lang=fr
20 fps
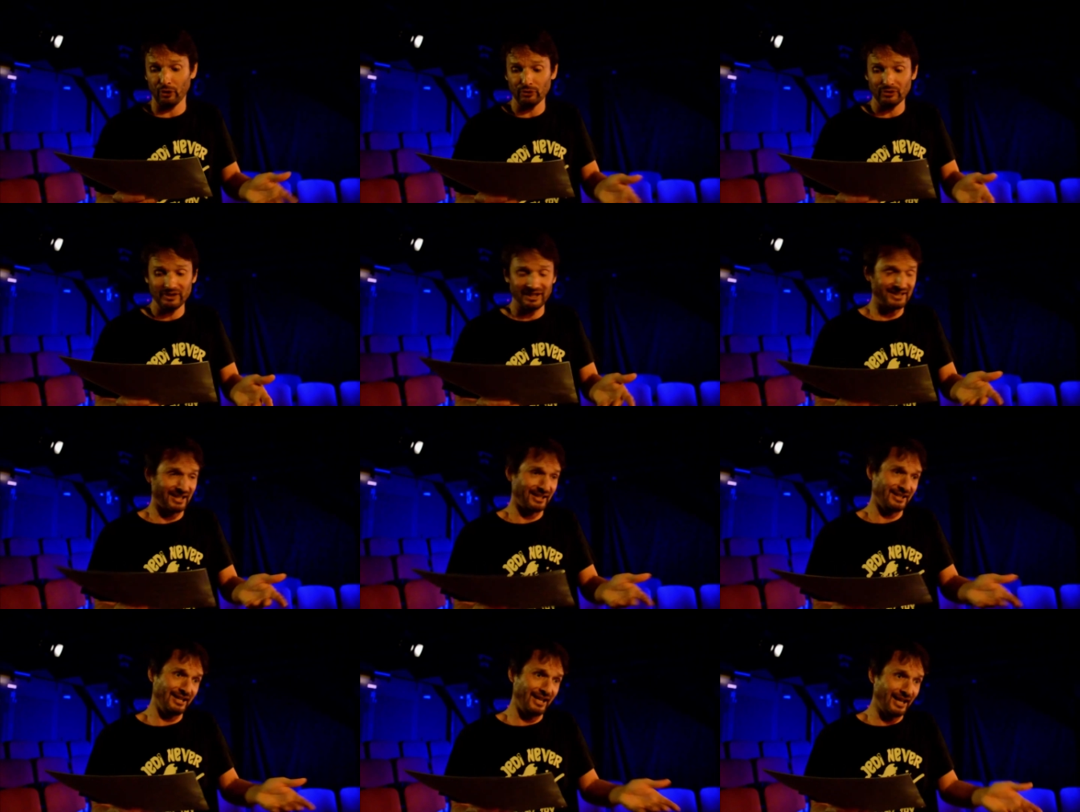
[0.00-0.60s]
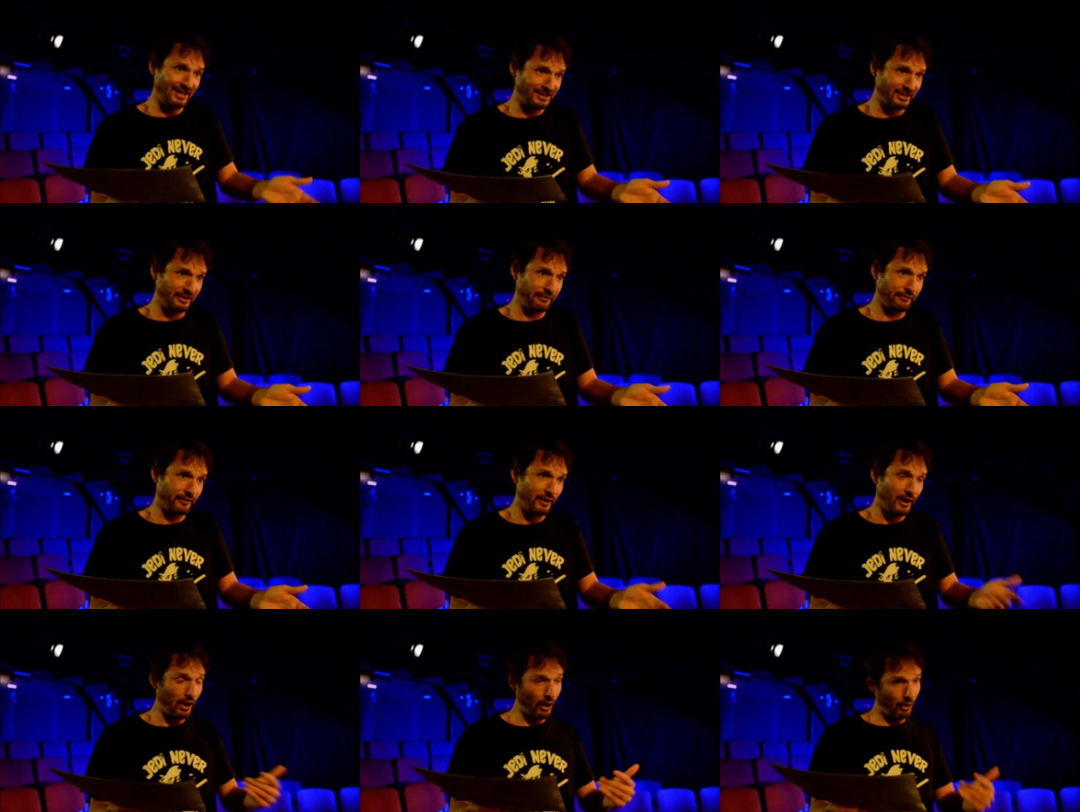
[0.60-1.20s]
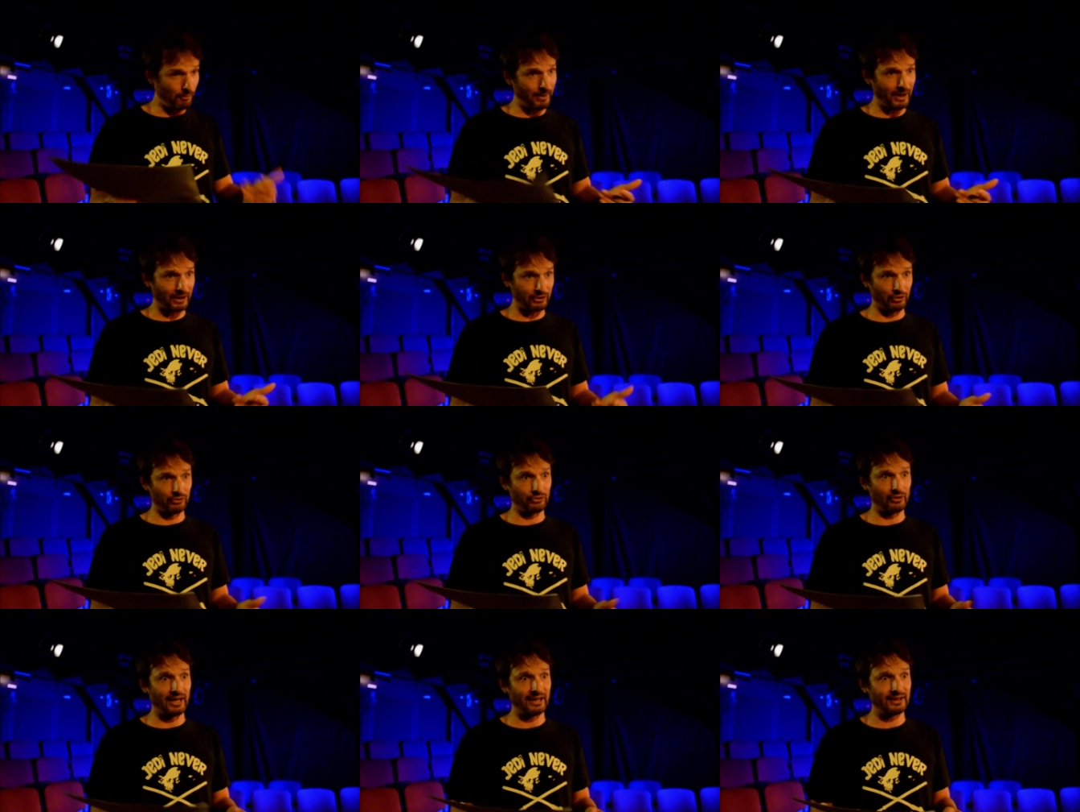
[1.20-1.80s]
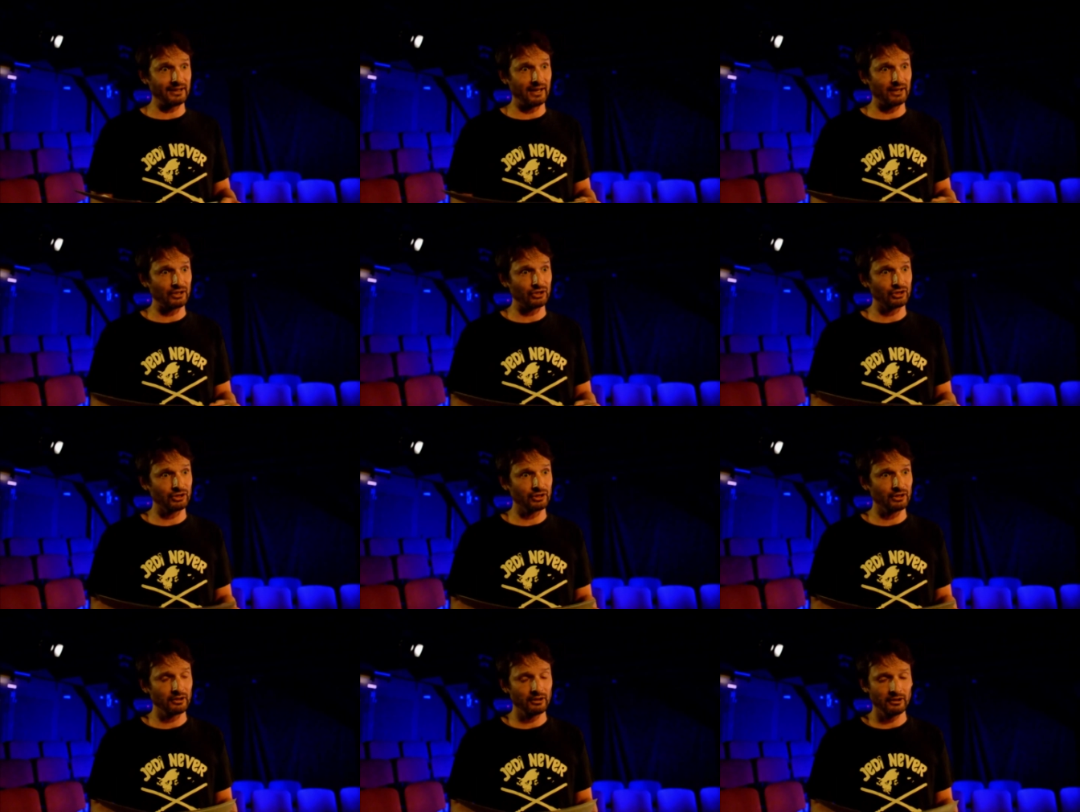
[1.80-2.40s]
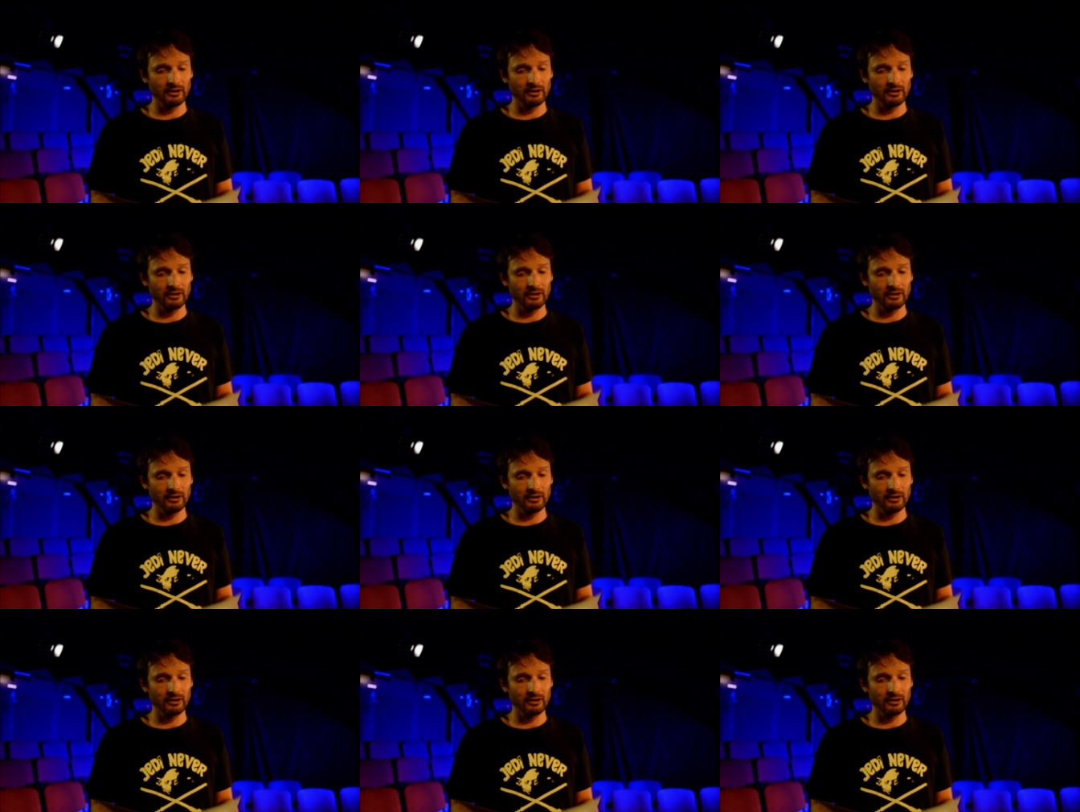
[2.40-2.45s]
le dessin négatif en partant de la tâche.